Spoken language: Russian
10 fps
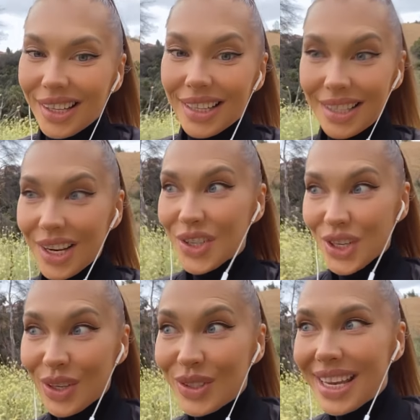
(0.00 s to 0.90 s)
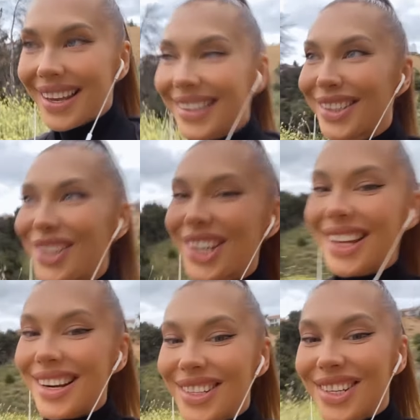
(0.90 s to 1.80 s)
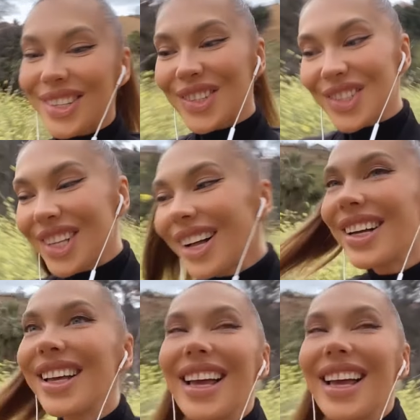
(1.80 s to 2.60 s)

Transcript: на тех же людей, которых я раньше осуждала,